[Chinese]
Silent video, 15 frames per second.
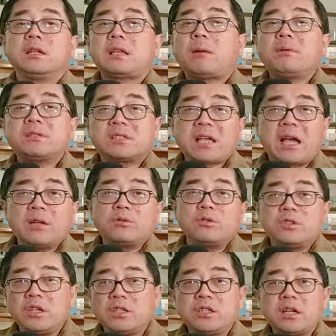他们再
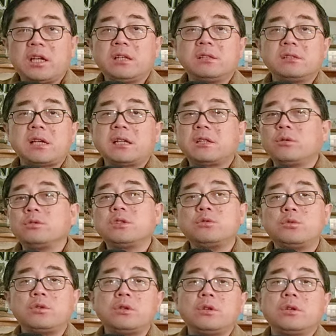去借钱再投进
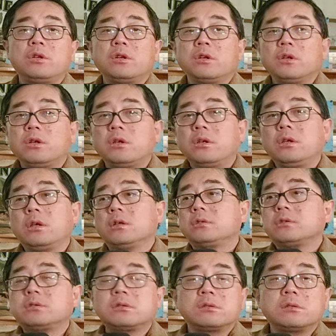去，也
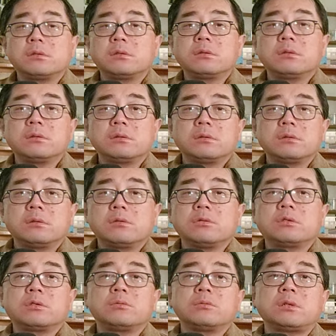是就
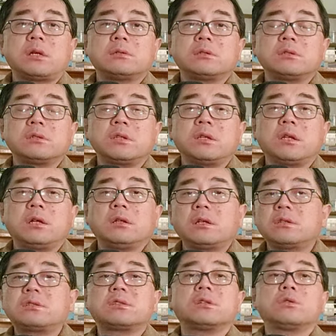死无葬身之地了，
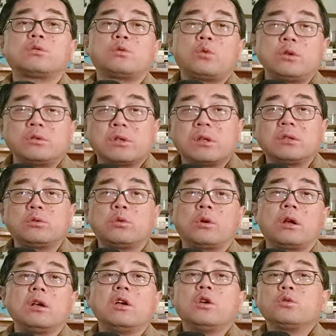那只能亏损更多
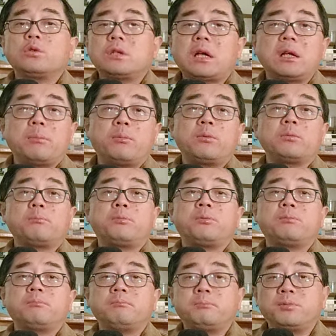了，所以大家不
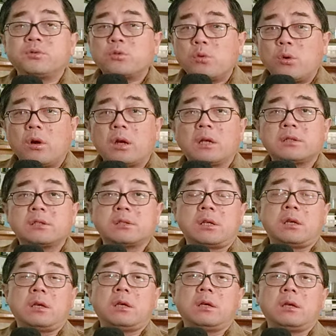不不做了这
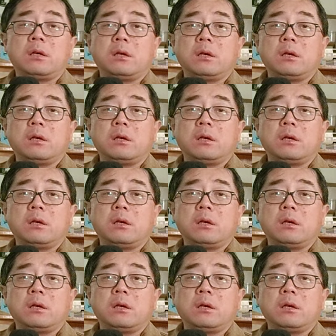生意。